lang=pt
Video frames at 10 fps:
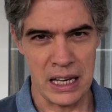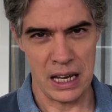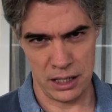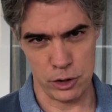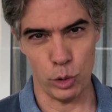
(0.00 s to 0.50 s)
E
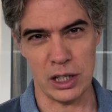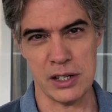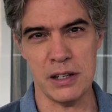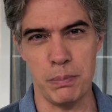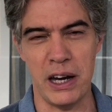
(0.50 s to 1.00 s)
essas
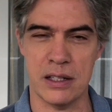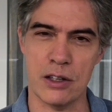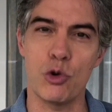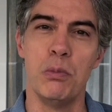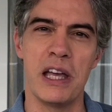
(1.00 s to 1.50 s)
outras
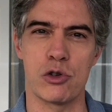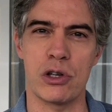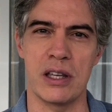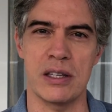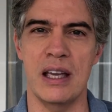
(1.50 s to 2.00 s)
empresas com menos
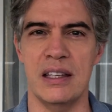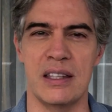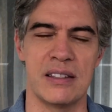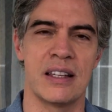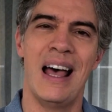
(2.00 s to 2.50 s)

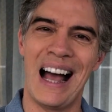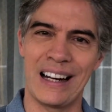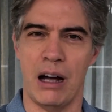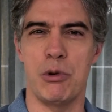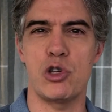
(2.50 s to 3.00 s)
receitas
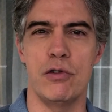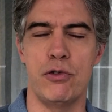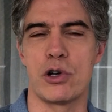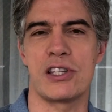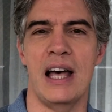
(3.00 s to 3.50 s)
acabam sendo
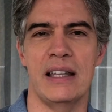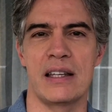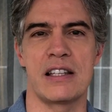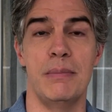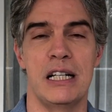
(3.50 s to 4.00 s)

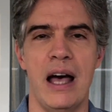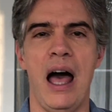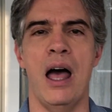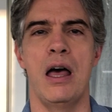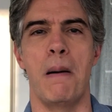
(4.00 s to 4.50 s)
forçadas a
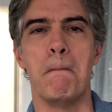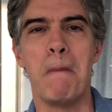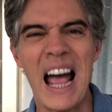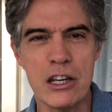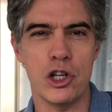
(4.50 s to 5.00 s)
mandar
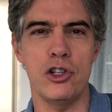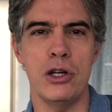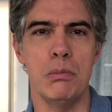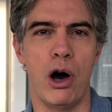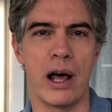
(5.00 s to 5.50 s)
mais
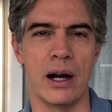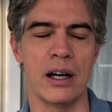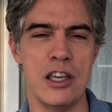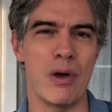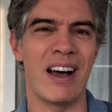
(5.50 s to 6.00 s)
gente
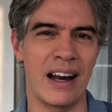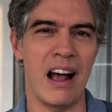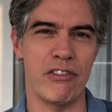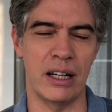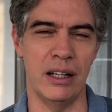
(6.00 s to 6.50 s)
embora. Isso
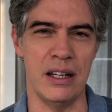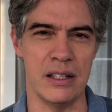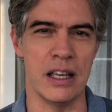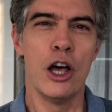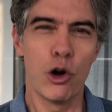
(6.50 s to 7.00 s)
agrava a
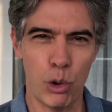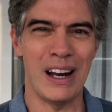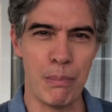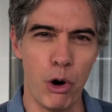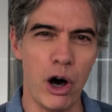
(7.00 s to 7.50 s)
crise.
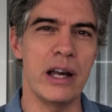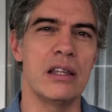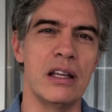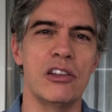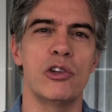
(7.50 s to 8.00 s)
Colabore
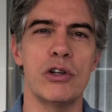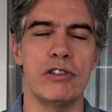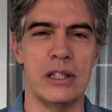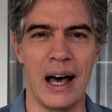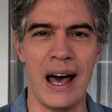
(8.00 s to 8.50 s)
tentando
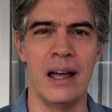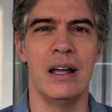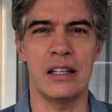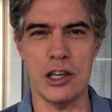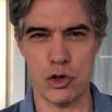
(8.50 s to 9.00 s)

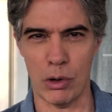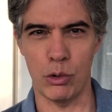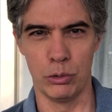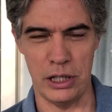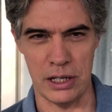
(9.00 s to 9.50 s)
evitar que isso
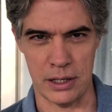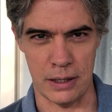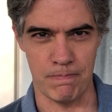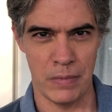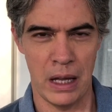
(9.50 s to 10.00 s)

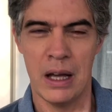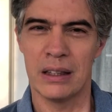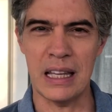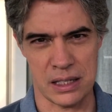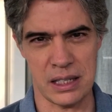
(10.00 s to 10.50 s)
aconteça.
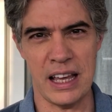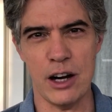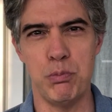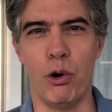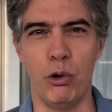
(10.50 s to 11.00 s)

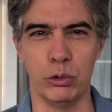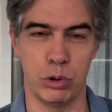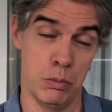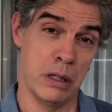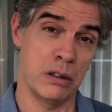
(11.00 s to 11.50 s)
Terceiro
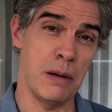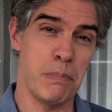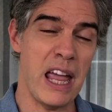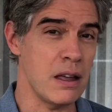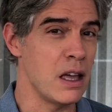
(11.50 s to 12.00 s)
ponto,
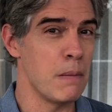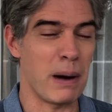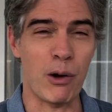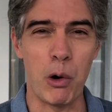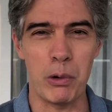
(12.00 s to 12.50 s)
também
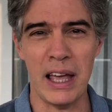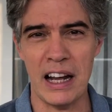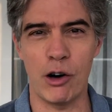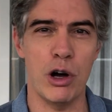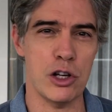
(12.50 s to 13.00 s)
para qualquer
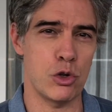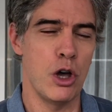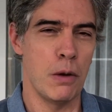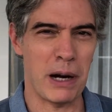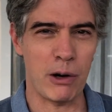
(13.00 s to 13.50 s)

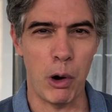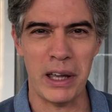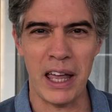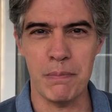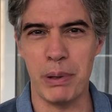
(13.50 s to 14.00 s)
negócio, para
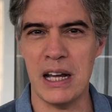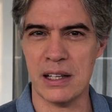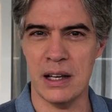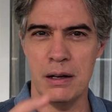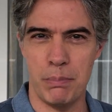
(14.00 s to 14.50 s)
qualquer
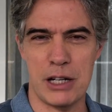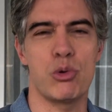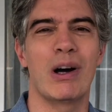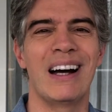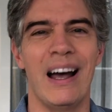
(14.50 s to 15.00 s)
empresa, para
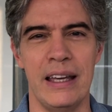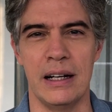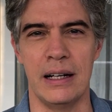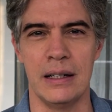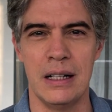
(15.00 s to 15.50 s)
sua
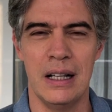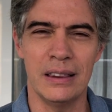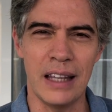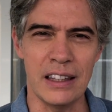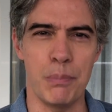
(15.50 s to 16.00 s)
carreira.
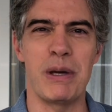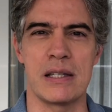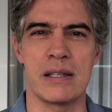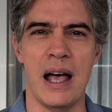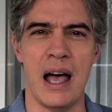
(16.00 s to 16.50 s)
Tenta
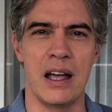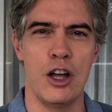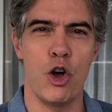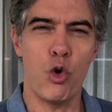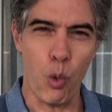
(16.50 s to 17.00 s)

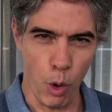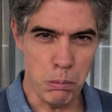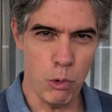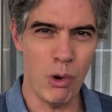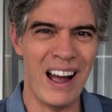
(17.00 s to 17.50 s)
pensar
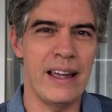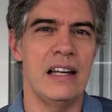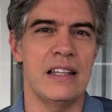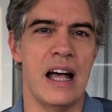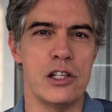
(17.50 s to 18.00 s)
a
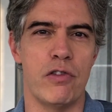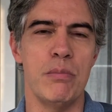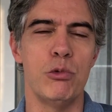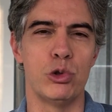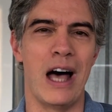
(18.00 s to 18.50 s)
realidade
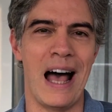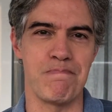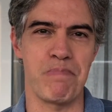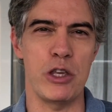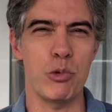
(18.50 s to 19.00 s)
vai
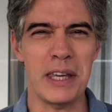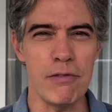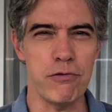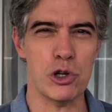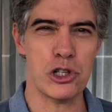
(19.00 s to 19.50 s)
mudar e o
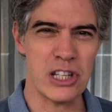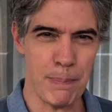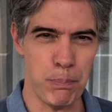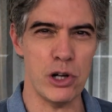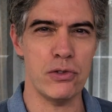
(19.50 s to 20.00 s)
que
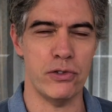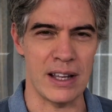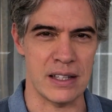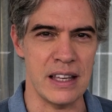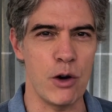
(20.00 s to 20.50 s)
você pode
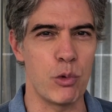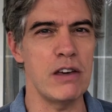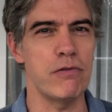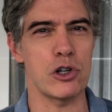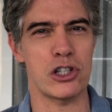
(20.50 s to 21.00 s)
fazer, o
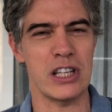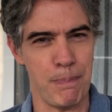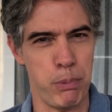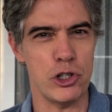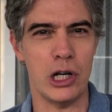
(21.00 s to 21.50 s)
que
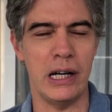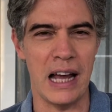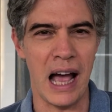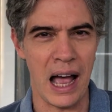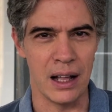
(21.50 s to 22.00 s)
você pode
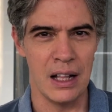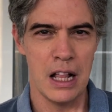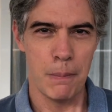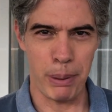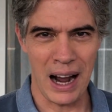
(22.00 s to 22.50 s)
criar
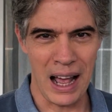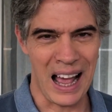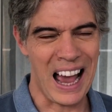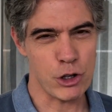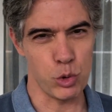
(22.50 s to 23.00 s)

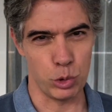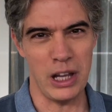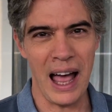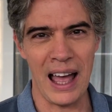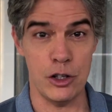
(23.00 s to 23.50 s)
para
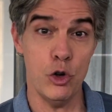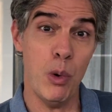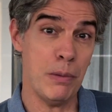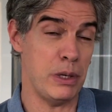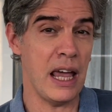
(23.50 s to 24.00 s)
ajudar
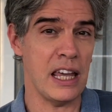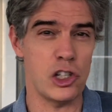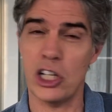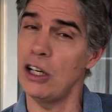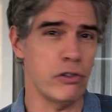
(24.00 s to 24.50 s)
num
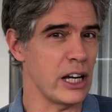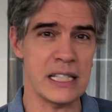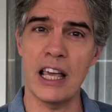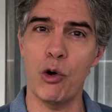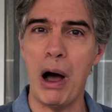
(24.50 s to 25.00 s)
ambiente que não vai
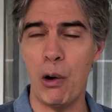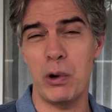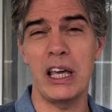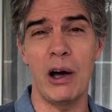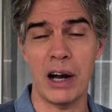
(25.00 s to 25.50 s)
ser igual
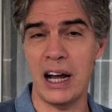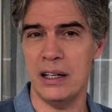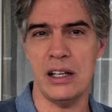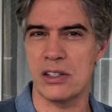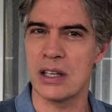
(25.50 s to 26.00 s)
ao que era
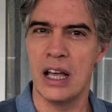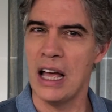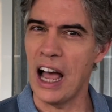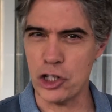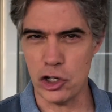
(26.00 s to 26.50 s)
antes.
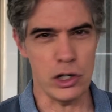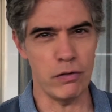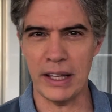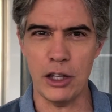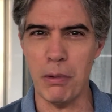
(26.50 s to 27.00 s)
A gente não
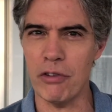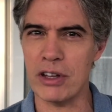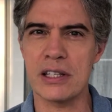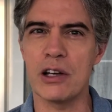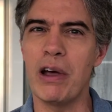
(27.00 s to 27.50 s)
vai ter uma
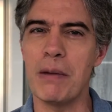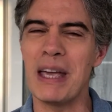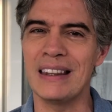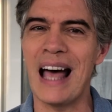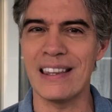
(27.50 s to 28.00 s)
versão
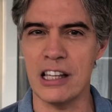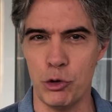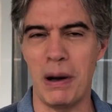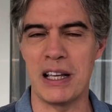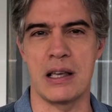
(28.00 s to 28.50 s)
remendada
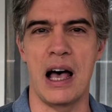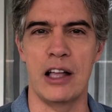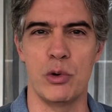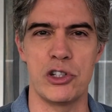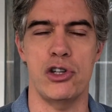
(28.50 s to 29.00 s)
do
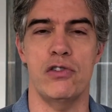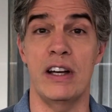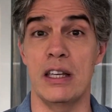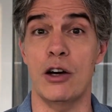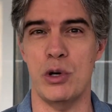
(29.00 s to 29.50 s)
passado, a gente
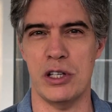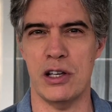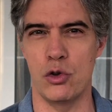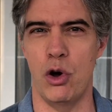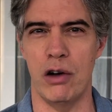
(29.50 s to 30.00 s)
vai ter
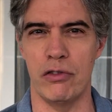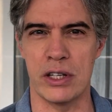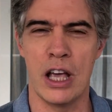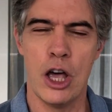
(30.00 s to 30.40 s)
coisas novas.